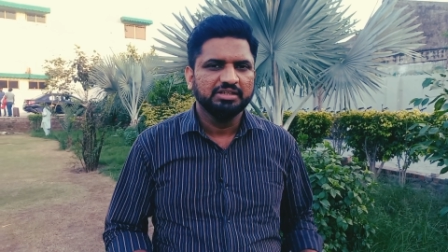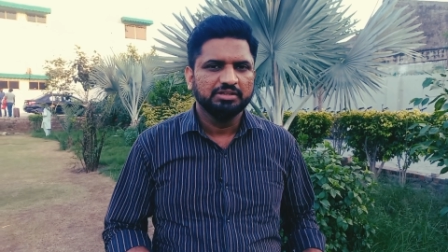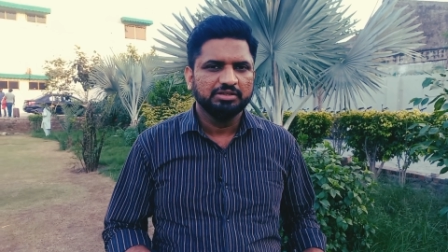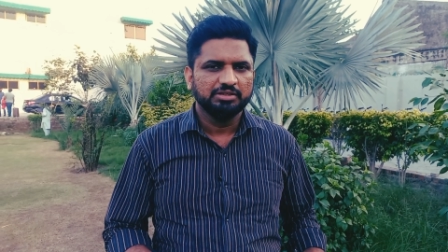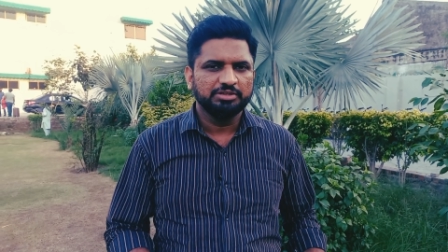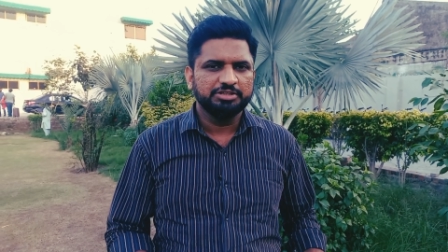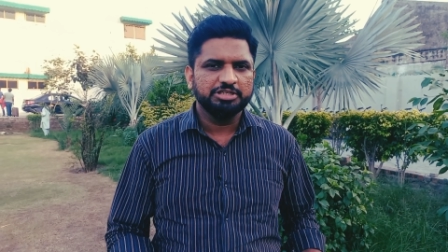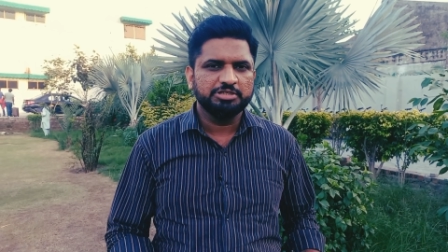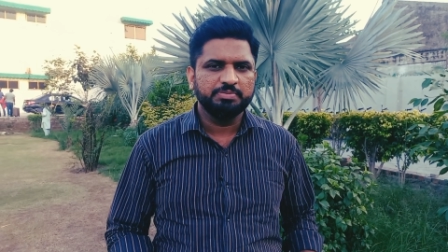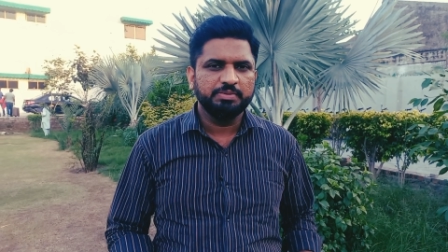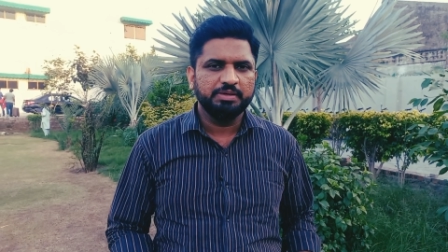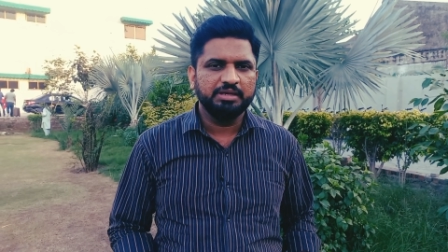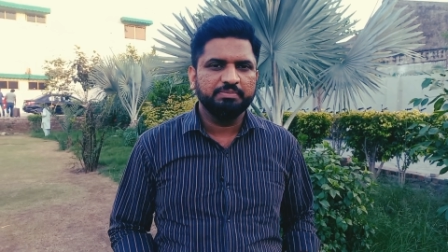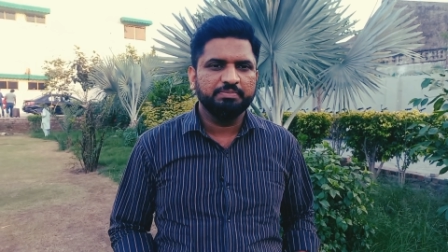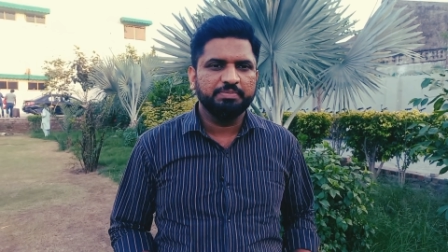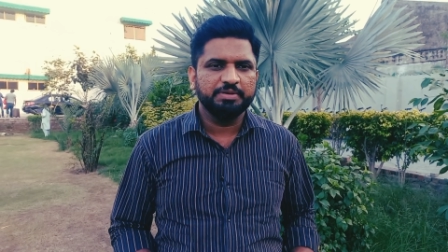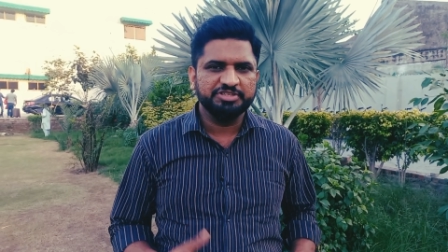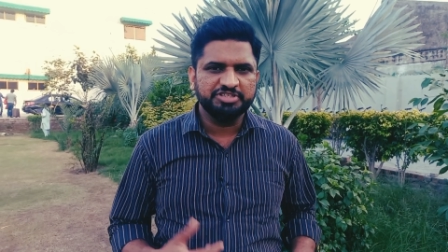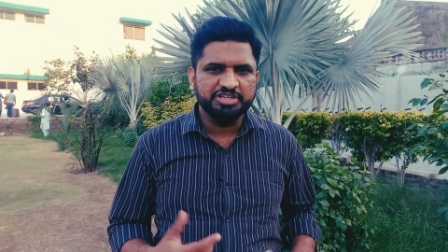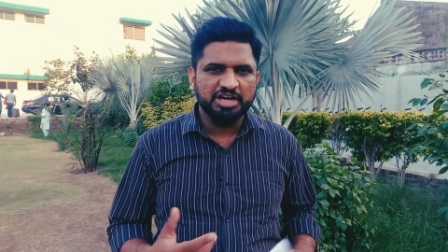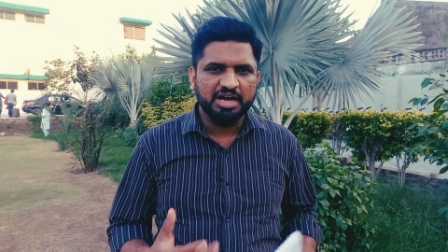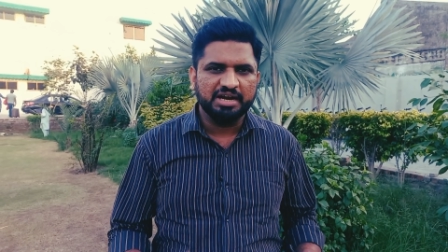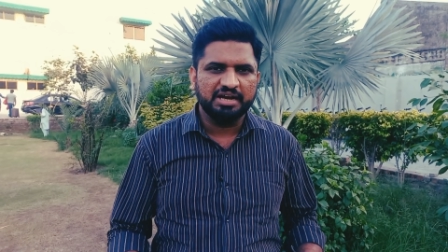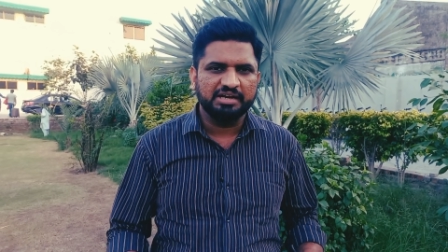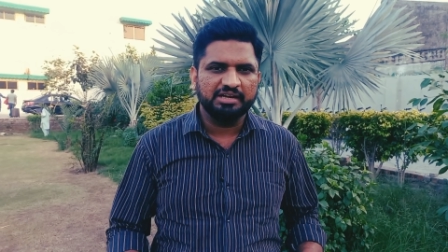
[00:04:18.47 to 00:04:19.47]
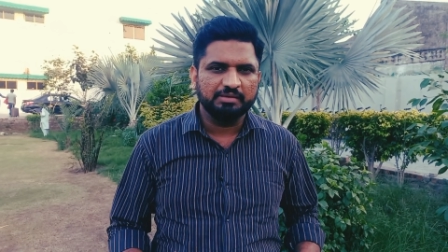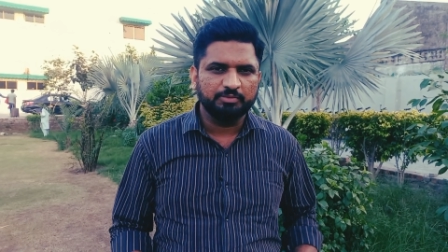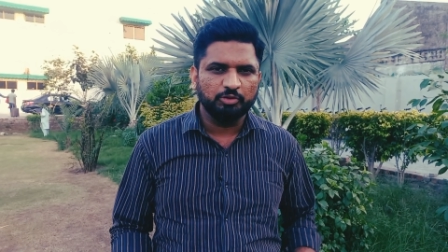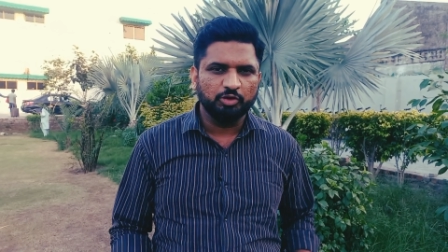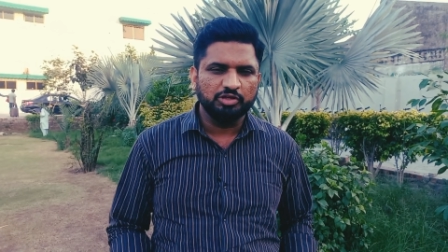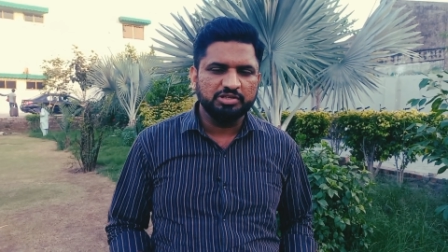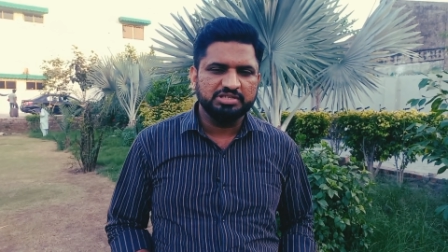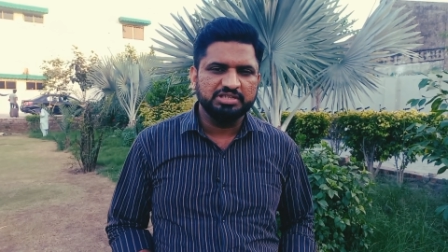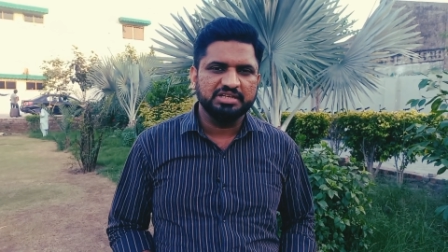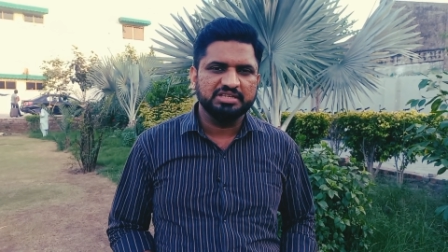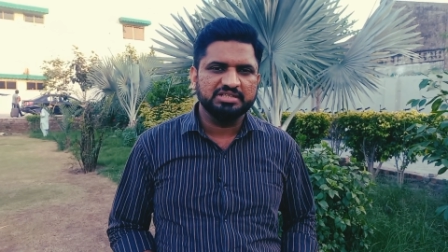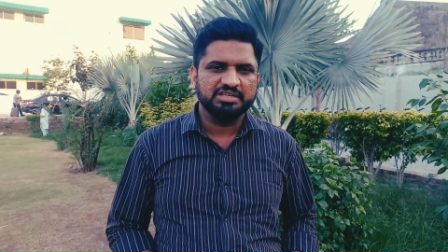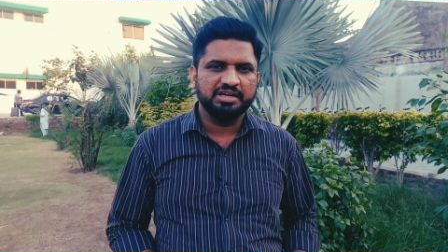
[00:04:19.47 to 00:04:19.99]
तो जिसमें जारहाना
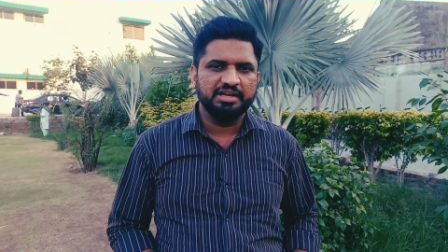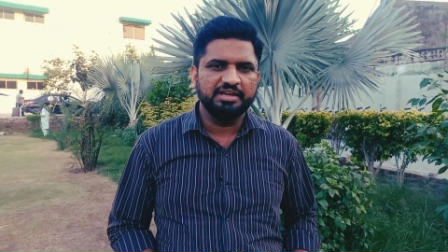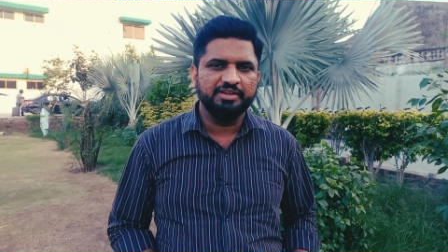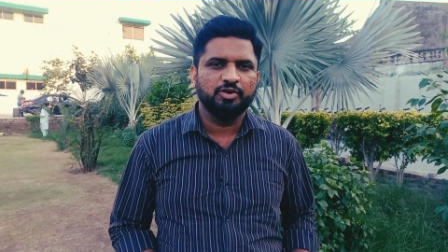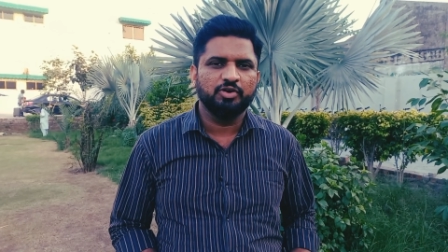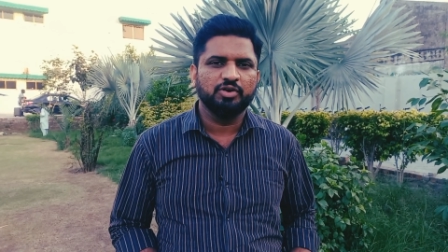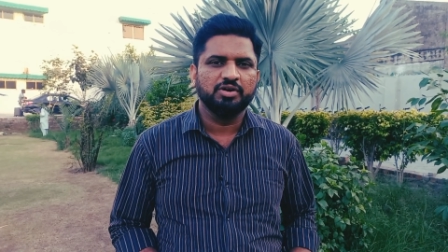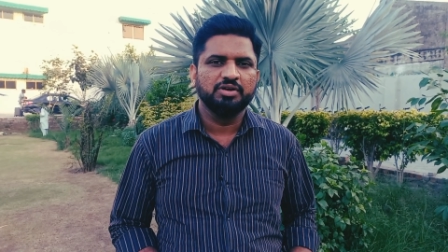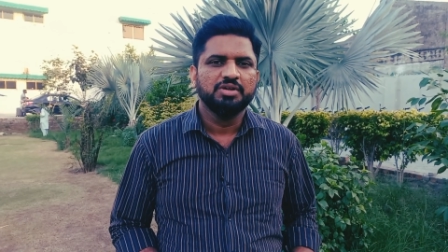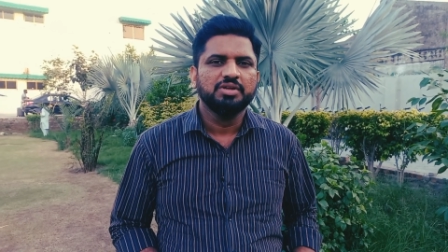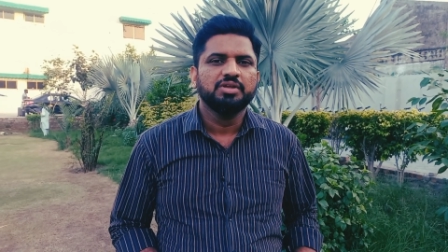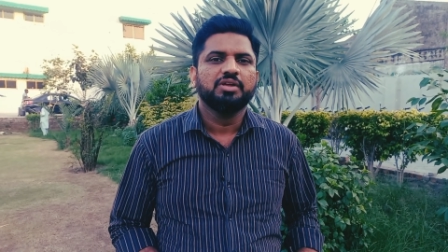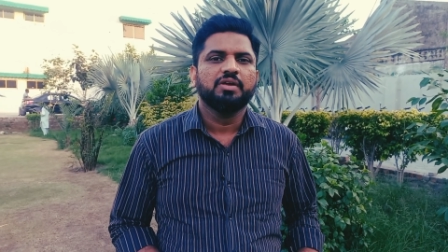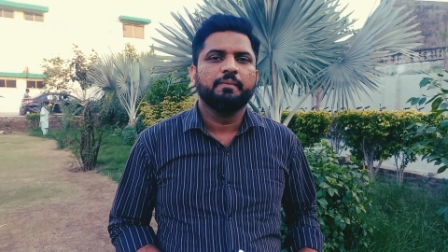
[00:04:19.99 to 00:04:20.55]
पॉलिसी नज़र आए और